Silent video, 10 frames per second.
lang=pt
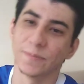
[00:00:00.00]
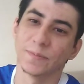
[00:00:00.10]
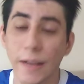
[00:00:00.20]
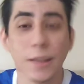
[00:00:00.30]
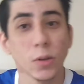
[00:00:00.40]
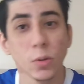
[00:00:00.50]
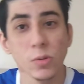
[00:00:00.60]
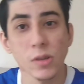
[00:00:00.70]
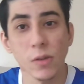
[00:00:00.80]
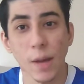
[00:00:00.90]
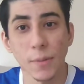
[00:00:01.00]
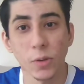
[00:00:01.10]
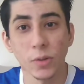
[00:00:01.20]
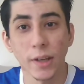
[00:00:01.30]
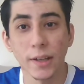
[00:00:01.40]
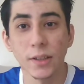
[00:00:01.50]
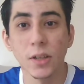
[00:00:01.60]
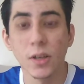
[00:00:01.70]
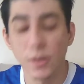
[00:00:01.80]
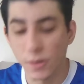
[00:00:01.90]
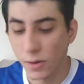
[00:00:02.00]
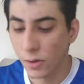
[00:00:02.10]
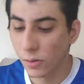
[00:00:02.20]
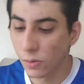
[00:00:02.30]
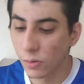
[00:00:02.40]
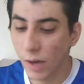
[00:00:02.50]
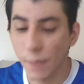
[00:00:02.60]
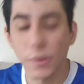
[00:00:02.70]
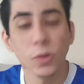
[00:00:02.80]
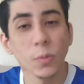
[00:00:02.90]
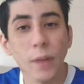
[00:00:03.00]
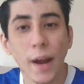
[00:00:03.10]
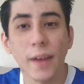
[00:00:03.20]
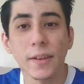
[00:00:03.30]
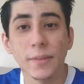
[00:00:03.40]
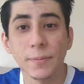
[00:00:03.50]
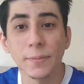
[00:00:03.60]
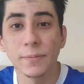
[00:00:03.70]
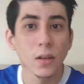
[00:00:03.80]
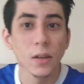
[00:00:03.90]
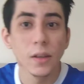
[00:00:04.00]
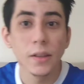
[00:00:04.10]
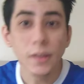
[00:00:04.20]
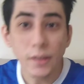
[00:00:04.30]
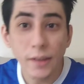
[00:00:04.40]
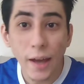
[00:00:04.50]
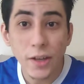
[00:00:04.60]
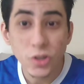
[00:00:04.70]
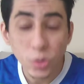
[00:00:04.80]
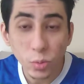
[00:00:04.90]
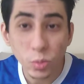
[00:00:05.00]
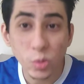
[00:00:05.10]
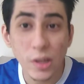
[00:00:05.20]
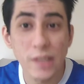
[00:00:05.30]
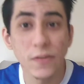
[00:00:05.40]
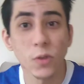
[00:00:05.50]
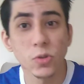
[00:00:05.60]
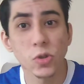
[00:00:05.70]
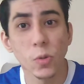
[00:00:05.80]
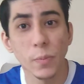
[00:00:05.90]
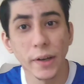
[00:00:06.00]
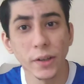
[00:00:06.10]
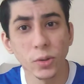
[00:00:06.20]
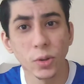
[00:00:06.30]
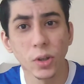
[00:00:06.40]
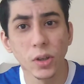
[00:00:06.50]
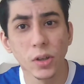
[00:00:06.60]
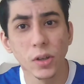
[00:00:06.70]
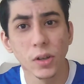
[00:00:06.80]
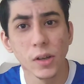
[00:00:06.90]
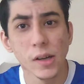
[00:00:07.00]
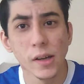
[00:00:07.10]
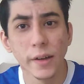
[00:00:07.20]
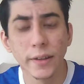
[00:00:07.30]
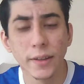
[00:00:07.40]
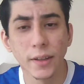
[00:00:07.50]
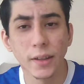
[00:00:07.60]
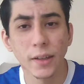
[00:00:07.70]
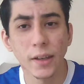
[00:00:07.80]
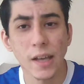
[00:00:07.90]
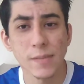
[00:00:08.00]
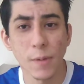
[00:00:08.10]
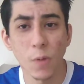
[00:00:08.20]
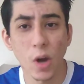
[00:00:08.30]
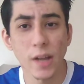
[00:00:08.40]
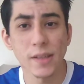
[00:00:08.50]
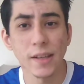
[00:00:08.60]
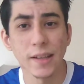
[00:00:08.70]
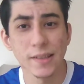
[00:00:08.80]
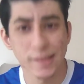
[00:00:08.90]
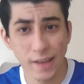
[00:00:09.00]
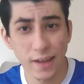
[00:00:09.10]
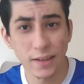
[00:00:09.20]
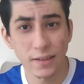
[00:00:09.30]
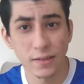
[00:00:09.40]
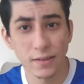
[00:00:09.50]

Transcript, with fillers: Ele cruza o caminho dele com o caminho do Brian, e aí juntos eles vão descobrindo que as memórias que eles têm